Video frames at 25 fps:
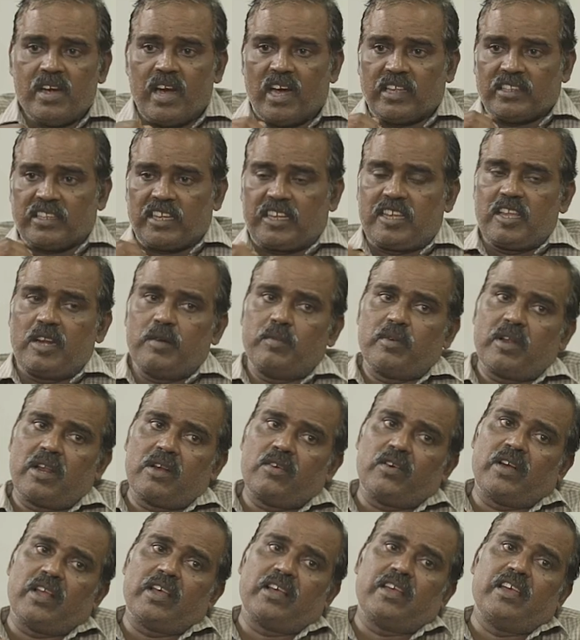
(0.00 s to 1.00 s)
அந்த கிரிமினல்
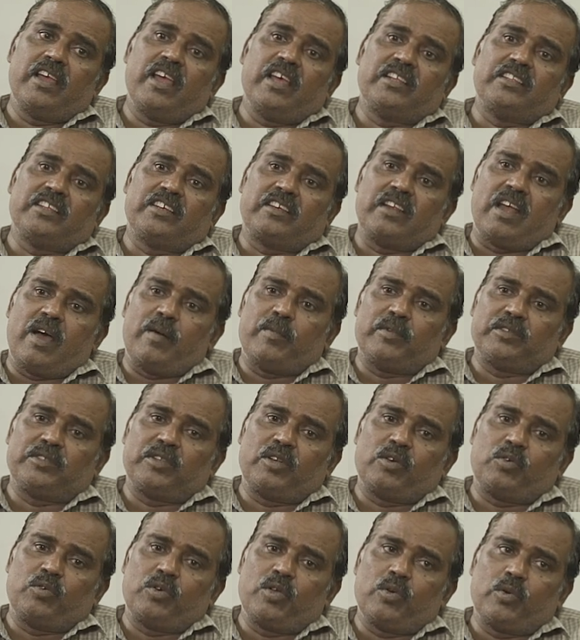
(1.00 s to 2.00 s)
வழக்கே அந்த
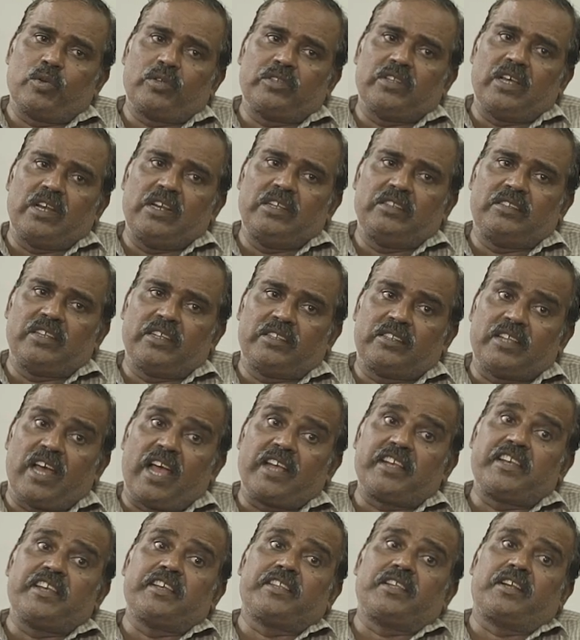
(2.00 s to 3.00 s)
கிராமத்தில் கூடிய ஒரு தலித்தை
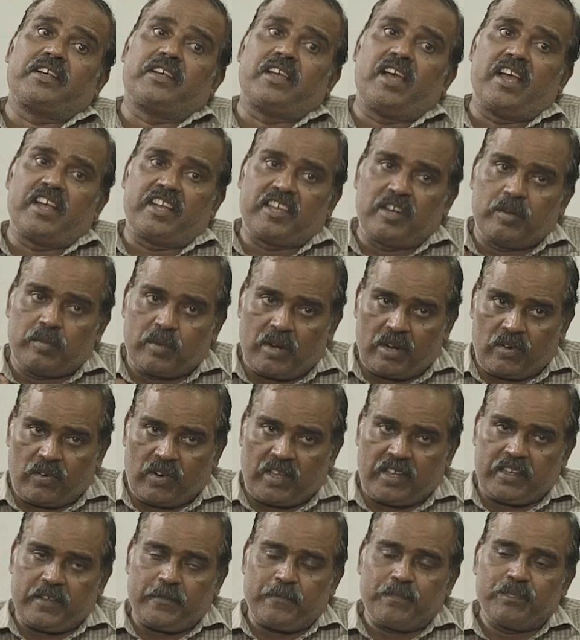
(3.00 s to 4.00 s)
தாக்கியதற்காக கிரிமினல்
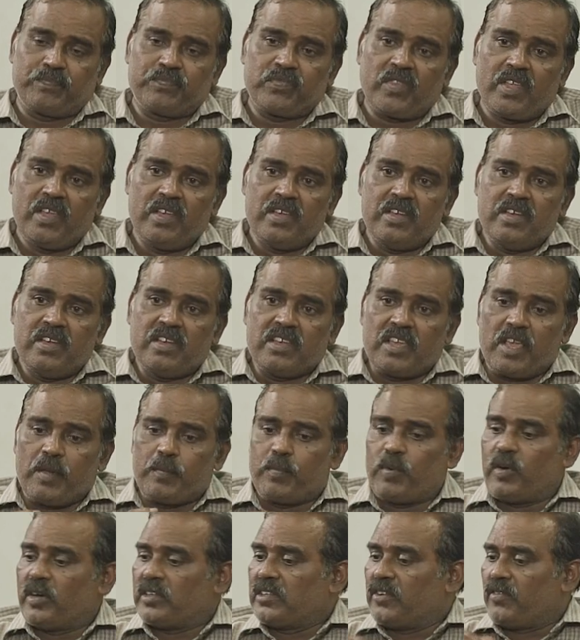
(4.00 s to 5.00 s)
வழக்கு
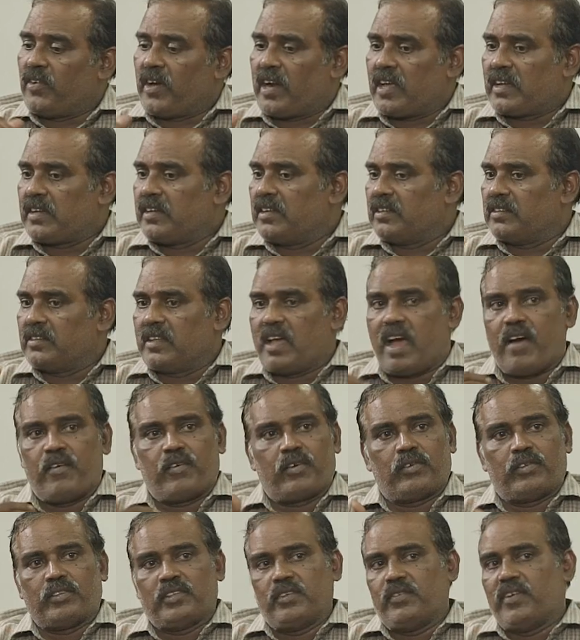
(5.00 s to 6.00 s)
இப்போ அந்த வழக்கு இருந்தால்
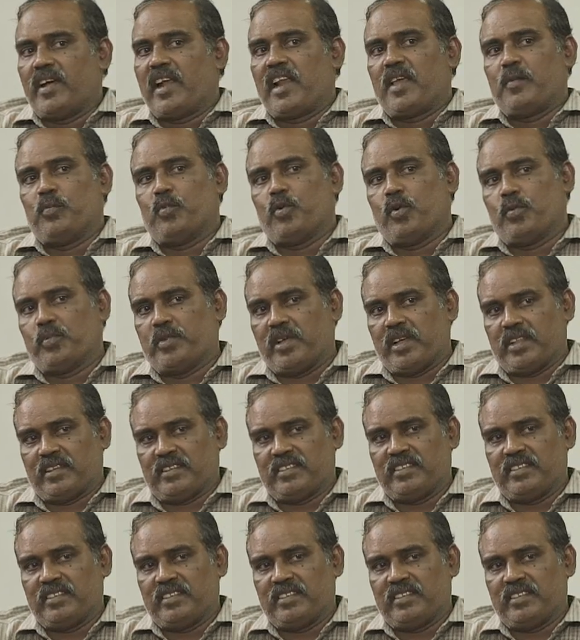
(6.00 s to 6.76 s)
அவர் வந்து வேலைக்கு போக முடியாது